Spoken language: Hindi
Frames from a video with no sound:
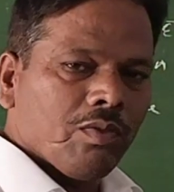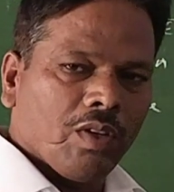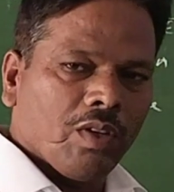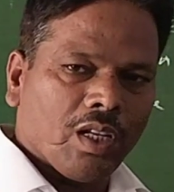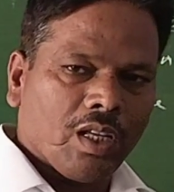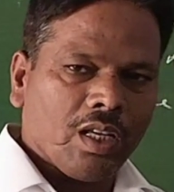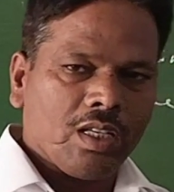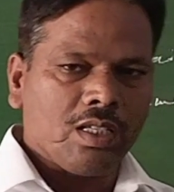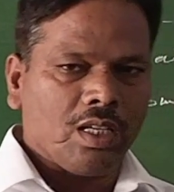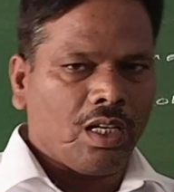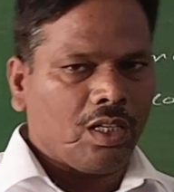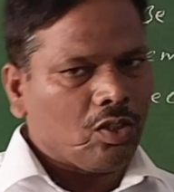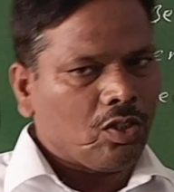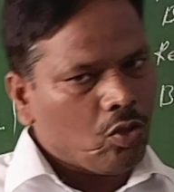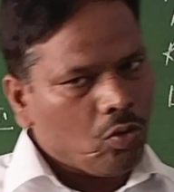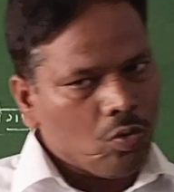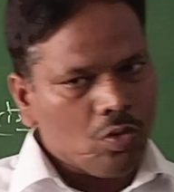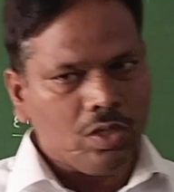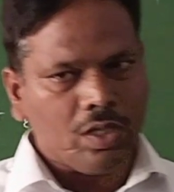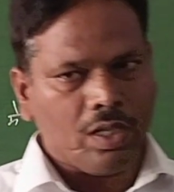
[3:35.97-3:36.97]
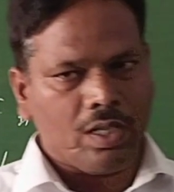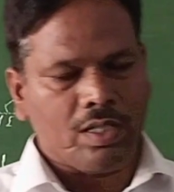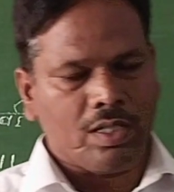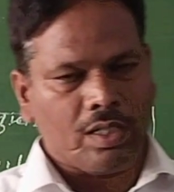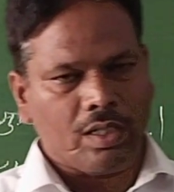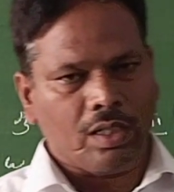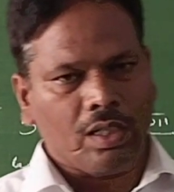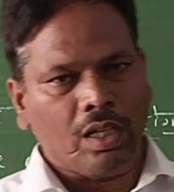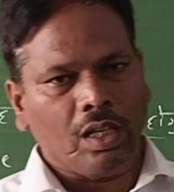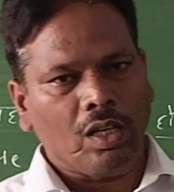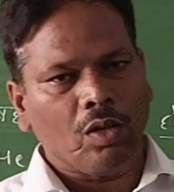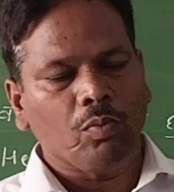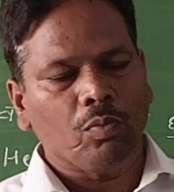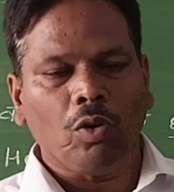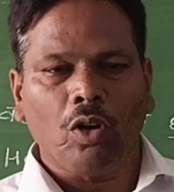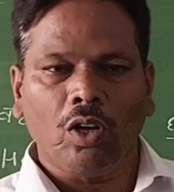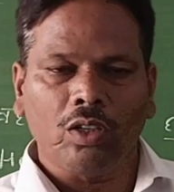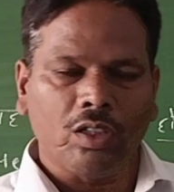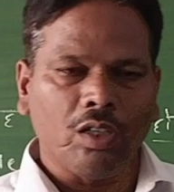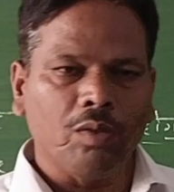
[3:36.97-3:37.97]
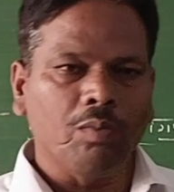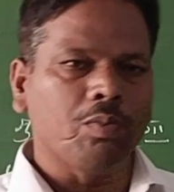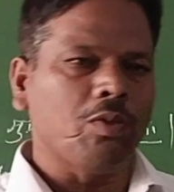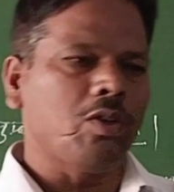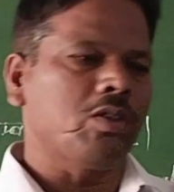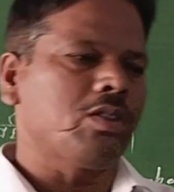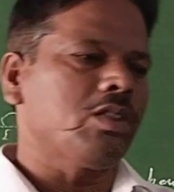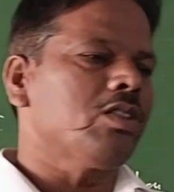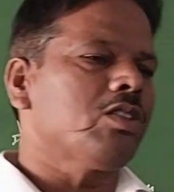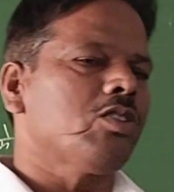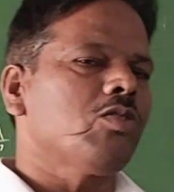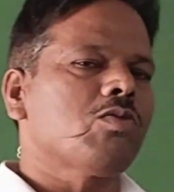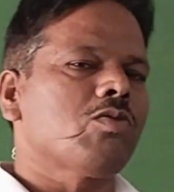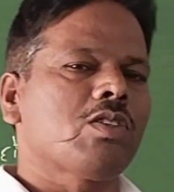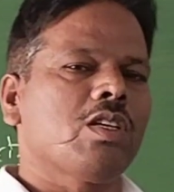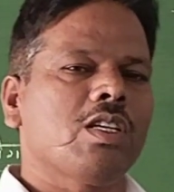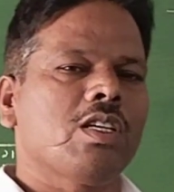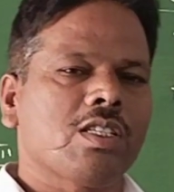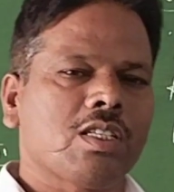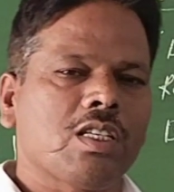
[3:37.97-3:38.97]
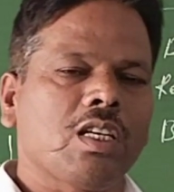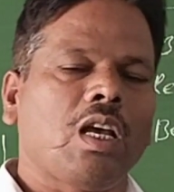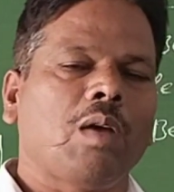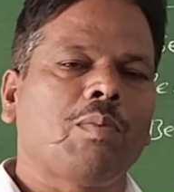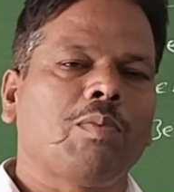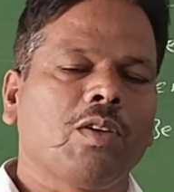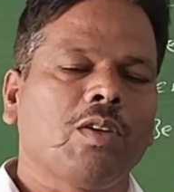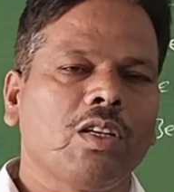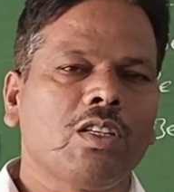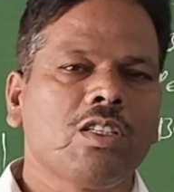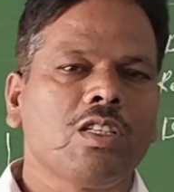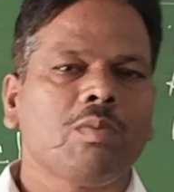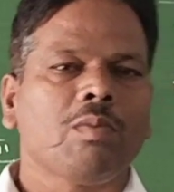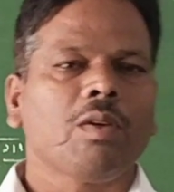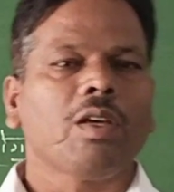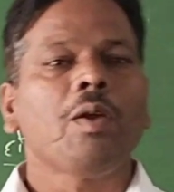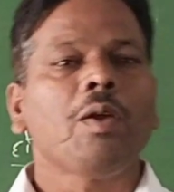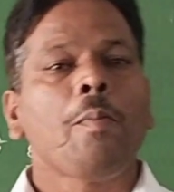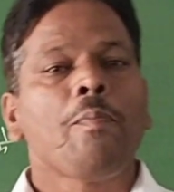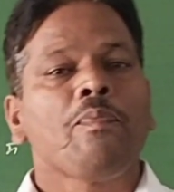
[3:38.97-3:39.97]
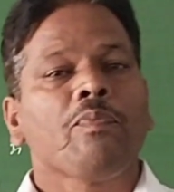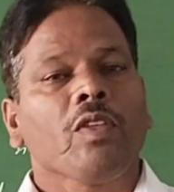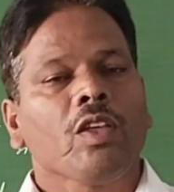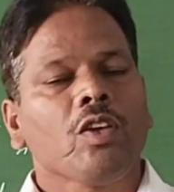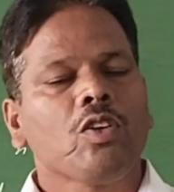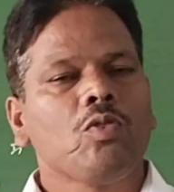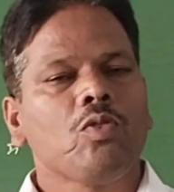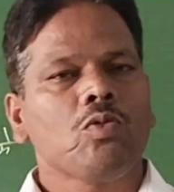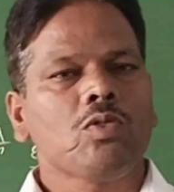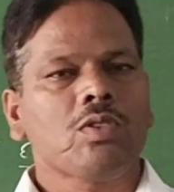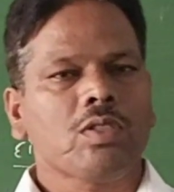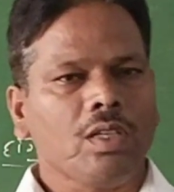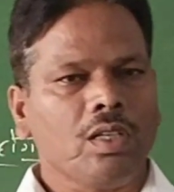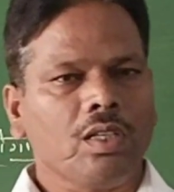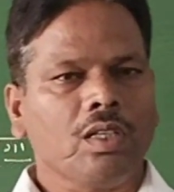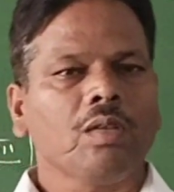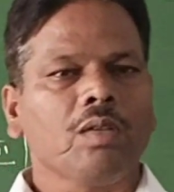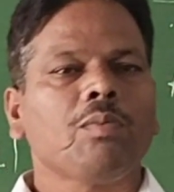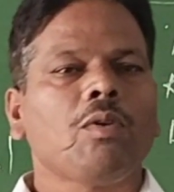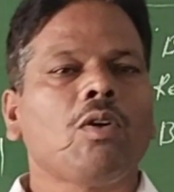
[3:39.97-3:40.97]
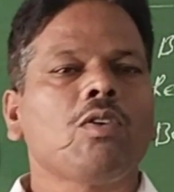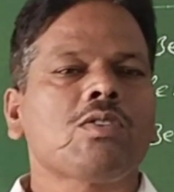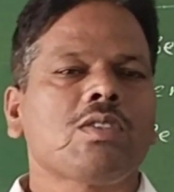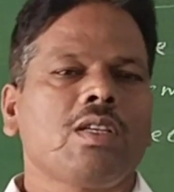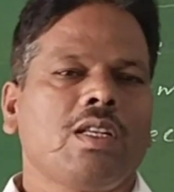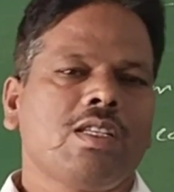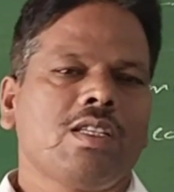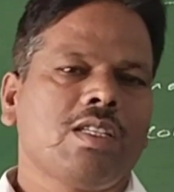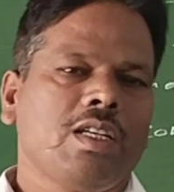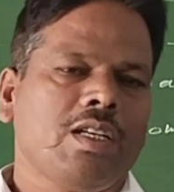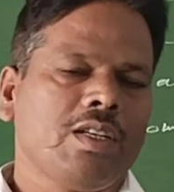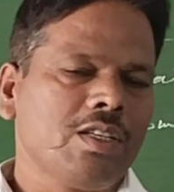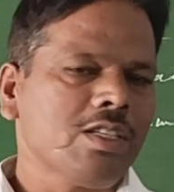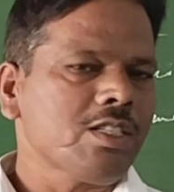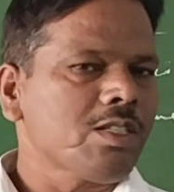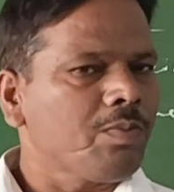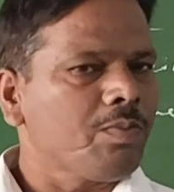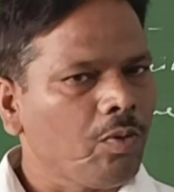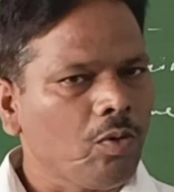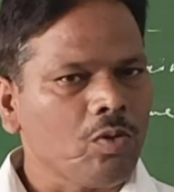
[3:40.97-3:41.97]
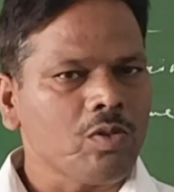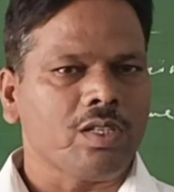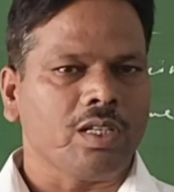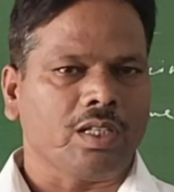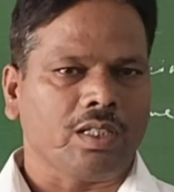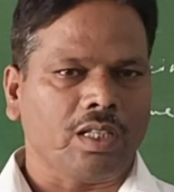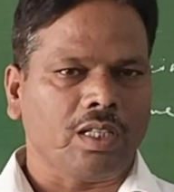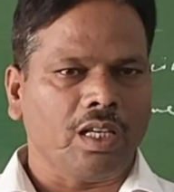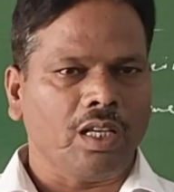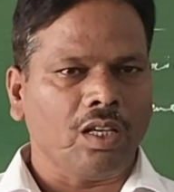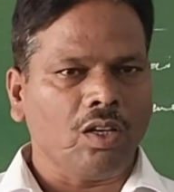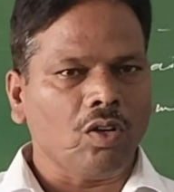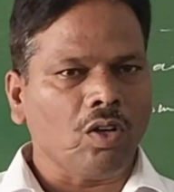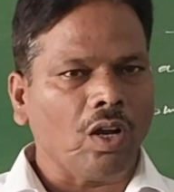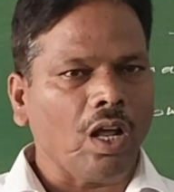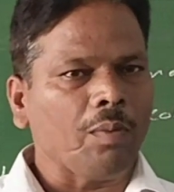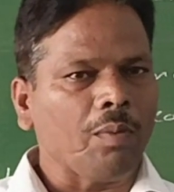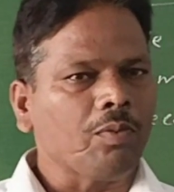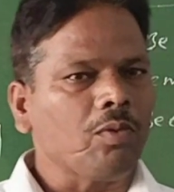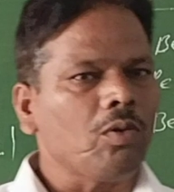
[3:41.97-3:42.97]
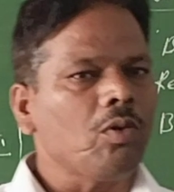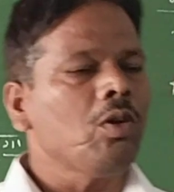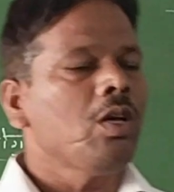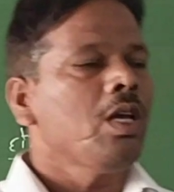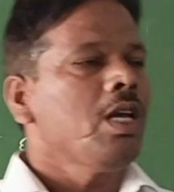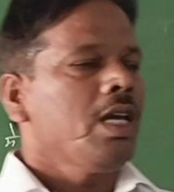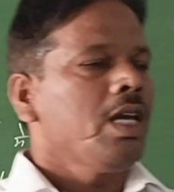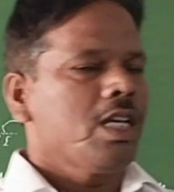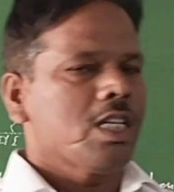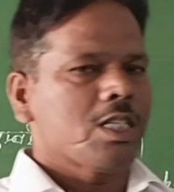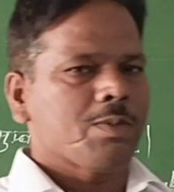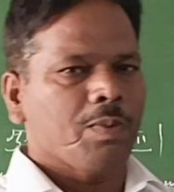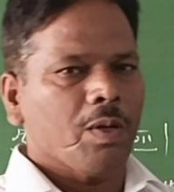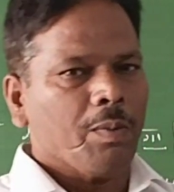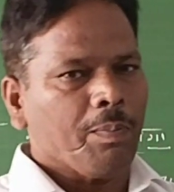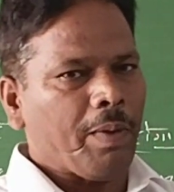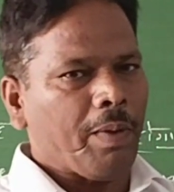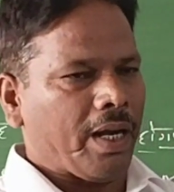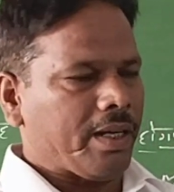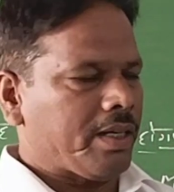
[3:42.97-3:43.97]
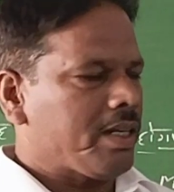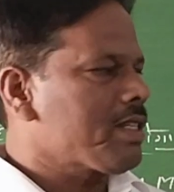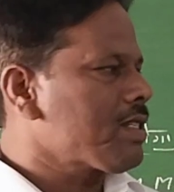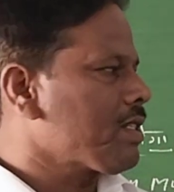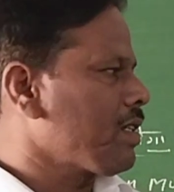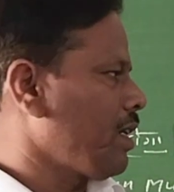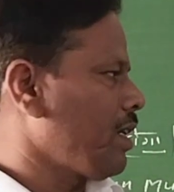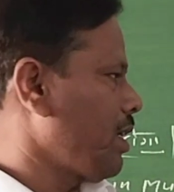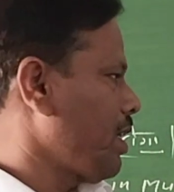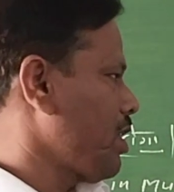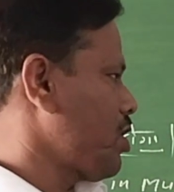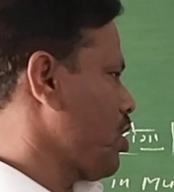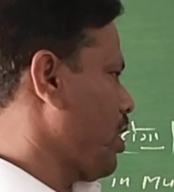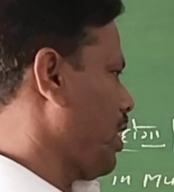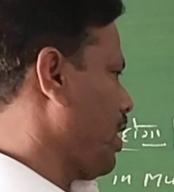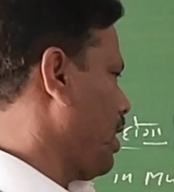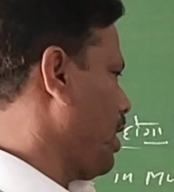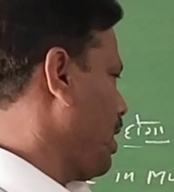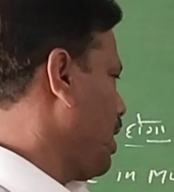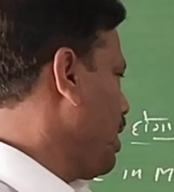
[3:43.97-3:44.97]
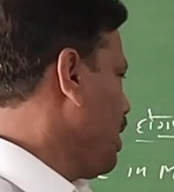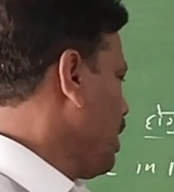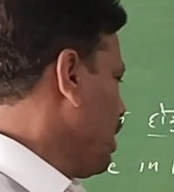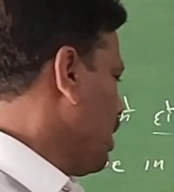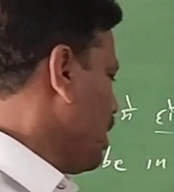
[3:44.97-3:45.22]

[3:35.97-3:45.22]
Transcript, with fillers: का विल के साथ यूज कर सकते हैं बहुत ही इंपॉर्टेंट चीज है इसे आप अंग्रेजी में यूज करके बहुत सारे सेंटेंस बोल सकते हैं और आपको इस पर प्रैक्टिस करना चाहिए